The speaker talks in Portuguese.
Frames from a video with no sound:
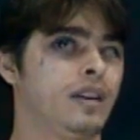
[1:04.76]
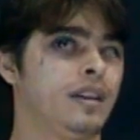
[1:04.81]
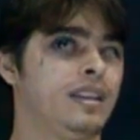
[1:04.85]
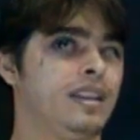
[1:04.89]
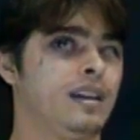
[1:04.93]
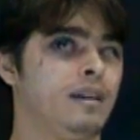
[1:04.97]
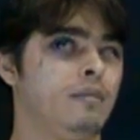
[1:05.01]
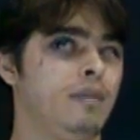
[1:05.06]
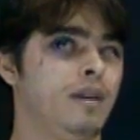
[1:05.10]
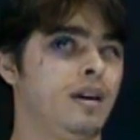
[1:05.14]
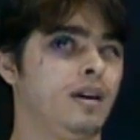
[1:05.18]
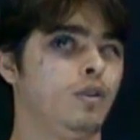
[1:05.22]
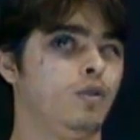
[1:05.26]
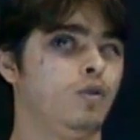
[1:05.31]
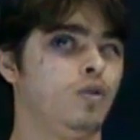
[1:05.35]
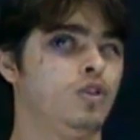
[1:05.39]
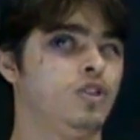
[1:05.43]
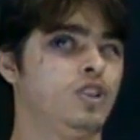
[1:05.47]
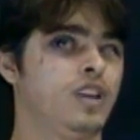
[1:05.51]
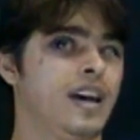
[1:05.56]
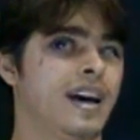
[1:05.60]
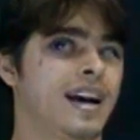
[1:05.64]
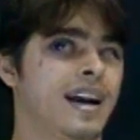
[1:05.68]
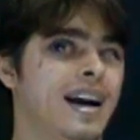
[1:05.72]
que também
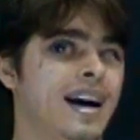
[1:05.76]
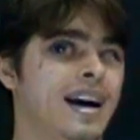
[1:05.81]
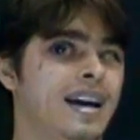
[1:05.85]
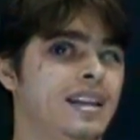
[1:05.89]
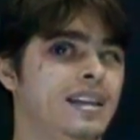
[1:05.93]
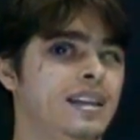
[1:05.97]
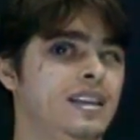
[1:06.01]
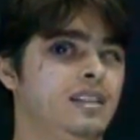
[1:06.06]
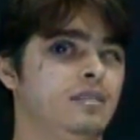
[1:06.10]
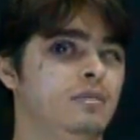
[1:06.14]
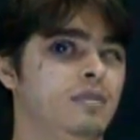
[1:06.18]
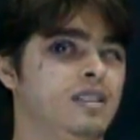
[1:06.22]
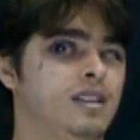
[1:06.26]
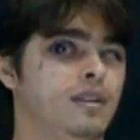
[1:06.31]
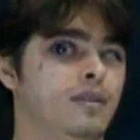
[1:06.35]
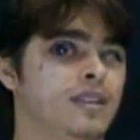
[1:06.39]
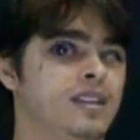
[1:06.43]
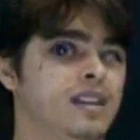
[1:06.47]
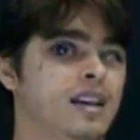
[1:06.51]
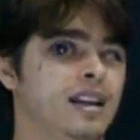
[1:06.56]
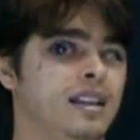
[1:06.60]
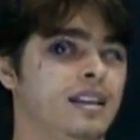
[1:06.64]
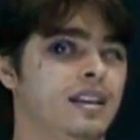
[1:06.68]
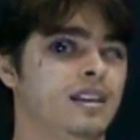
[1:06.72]
hoje é caríssima são
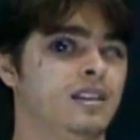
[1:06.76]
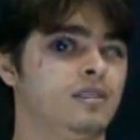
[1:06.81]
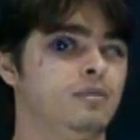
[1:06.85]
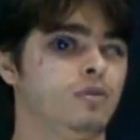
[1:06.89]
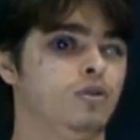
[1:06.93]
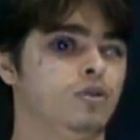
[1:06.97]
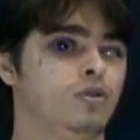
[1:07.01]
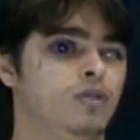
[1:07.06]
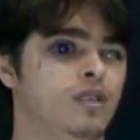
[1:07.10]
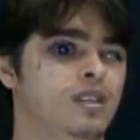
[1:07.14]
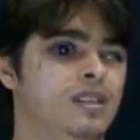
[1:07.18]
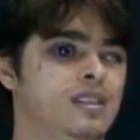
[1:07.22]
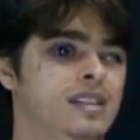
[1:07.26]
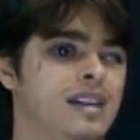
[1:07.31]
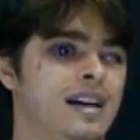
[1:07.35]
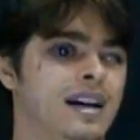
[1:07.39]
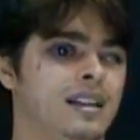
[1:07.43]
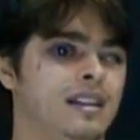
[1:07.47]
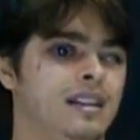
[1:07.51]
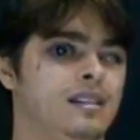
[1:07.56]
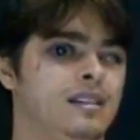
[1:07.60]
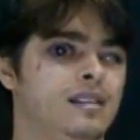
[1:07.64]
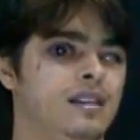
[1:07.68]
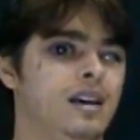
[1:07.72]
as cadeiras
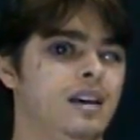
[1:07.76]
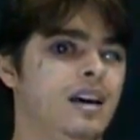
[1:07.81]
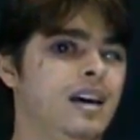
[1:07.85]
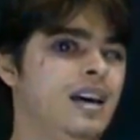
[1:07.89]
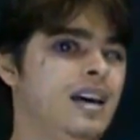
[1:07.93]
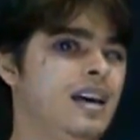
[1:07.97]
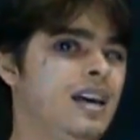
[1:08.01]
motorizadas.